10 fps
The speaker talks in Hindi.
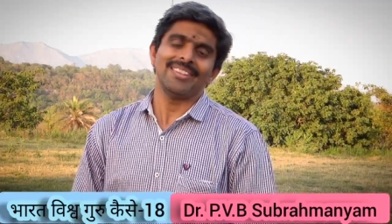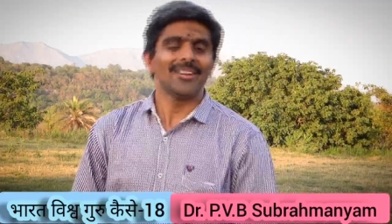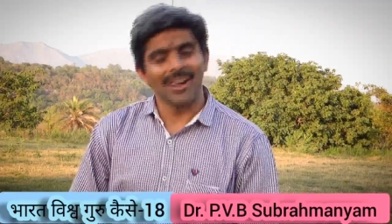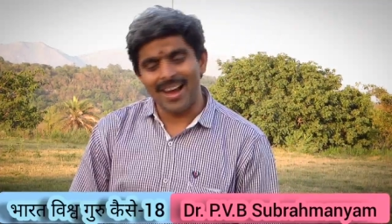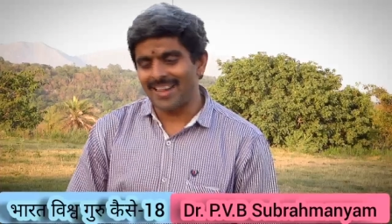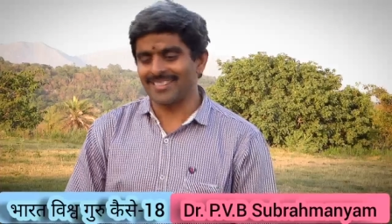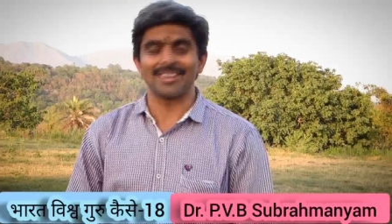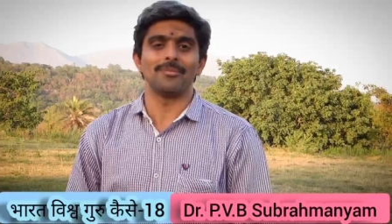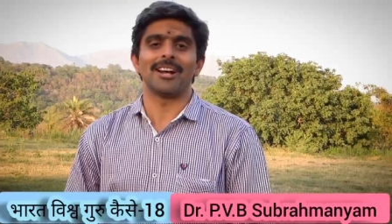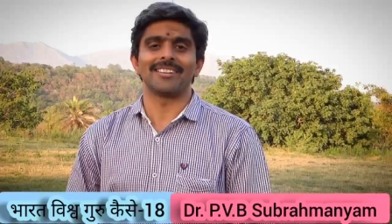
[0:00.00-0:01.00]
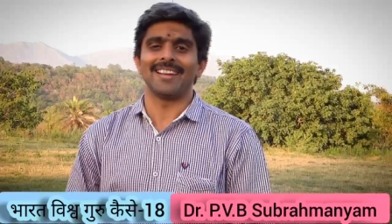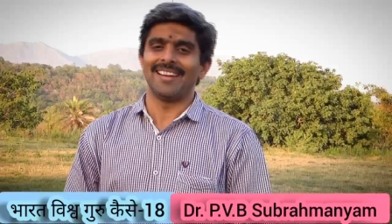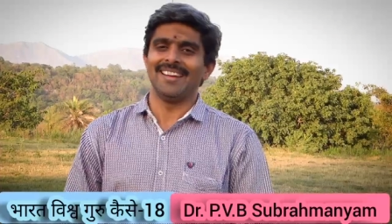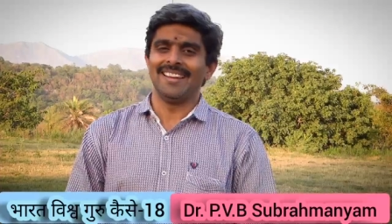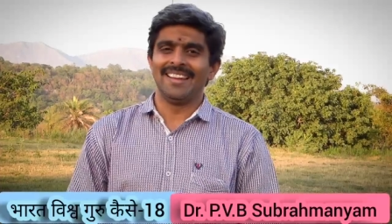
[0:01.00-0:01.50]
तो आज की बात
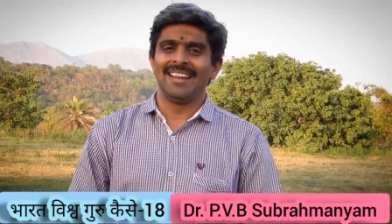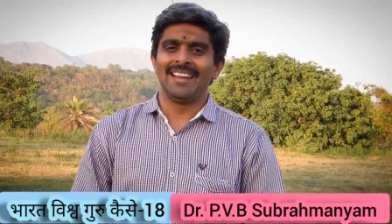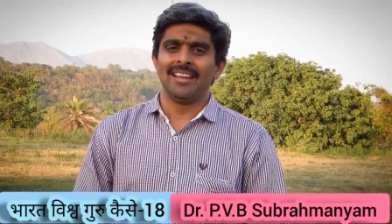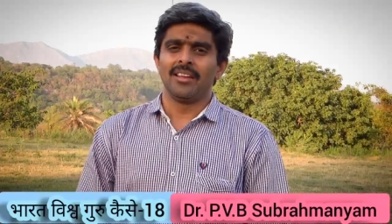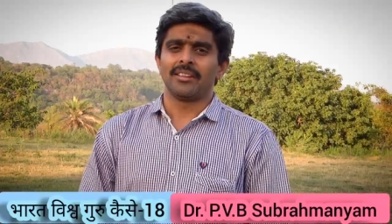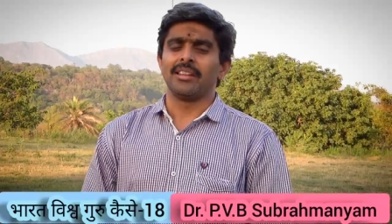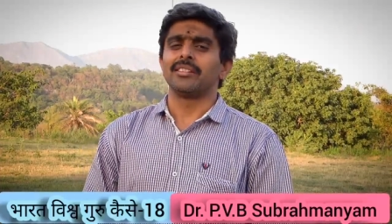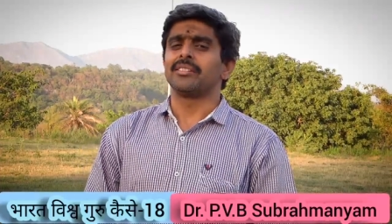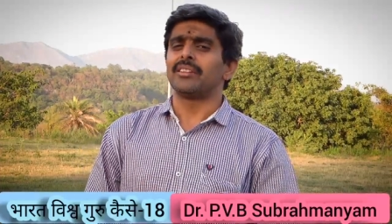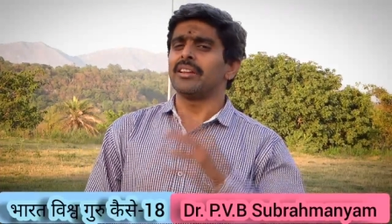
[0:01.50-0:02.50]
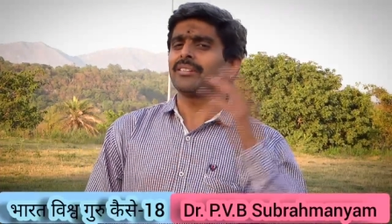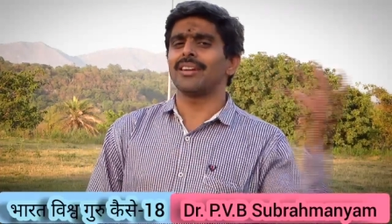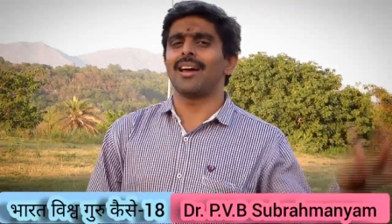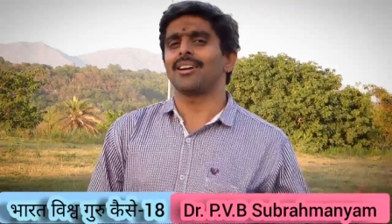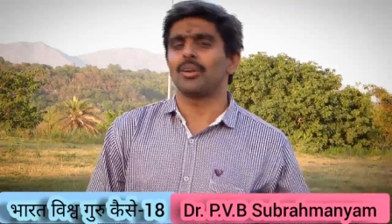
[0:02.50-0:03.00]
है कि 30
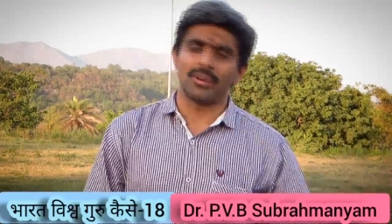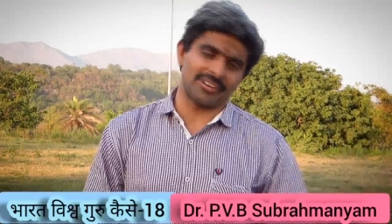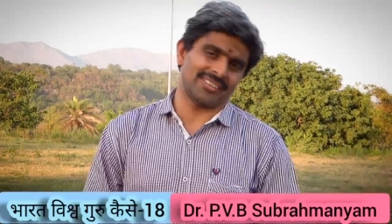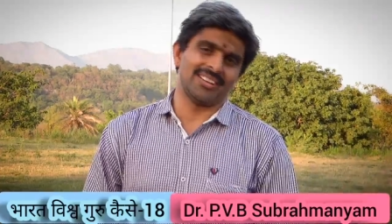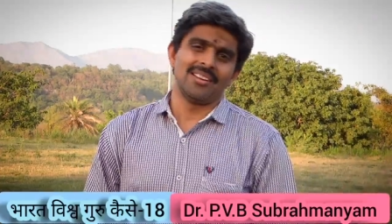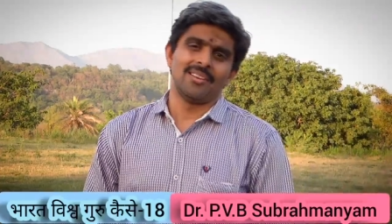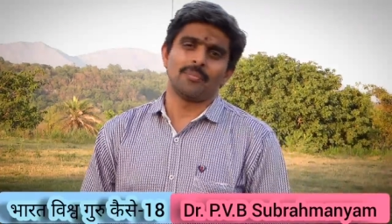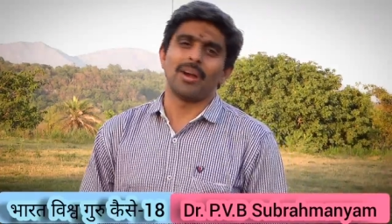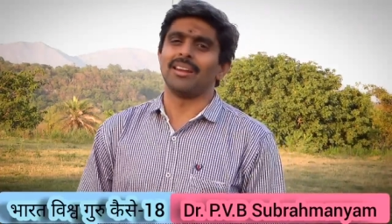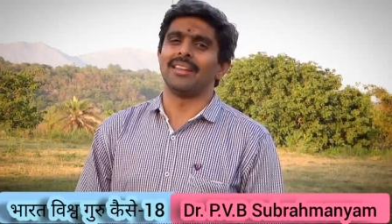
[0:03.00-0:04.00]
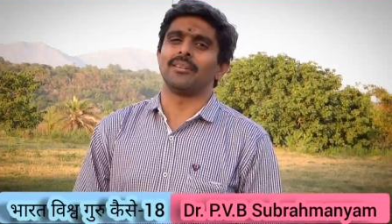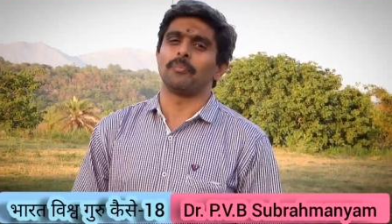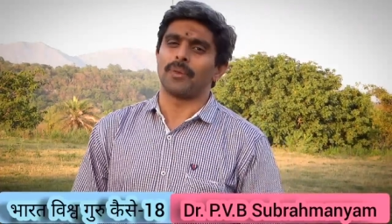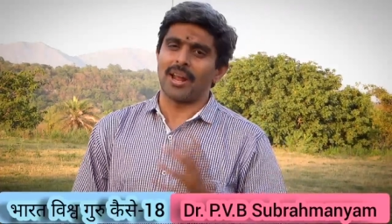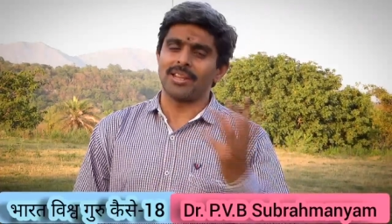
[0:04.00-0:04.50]
लाख वर्ष पहले जब
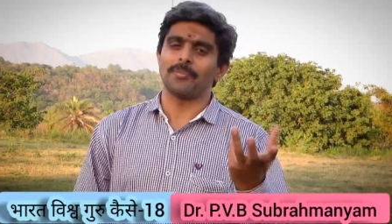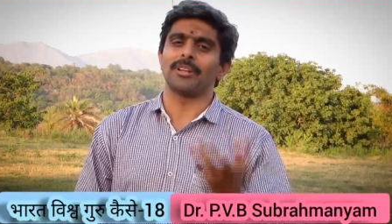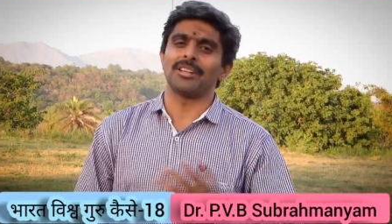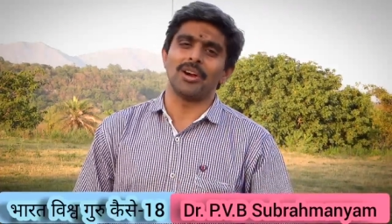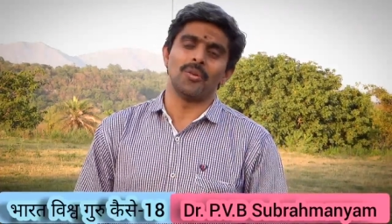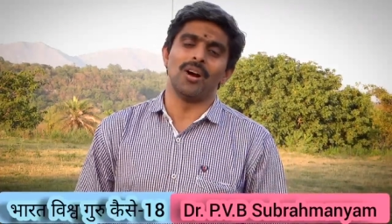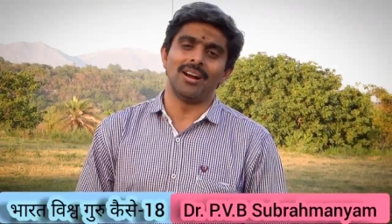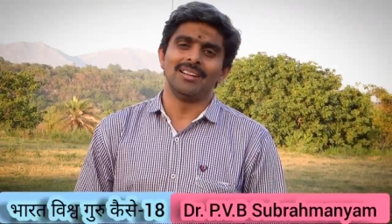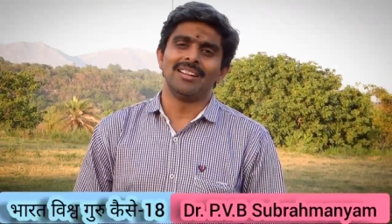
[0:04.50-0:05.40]
प्राणी पैदा हुआ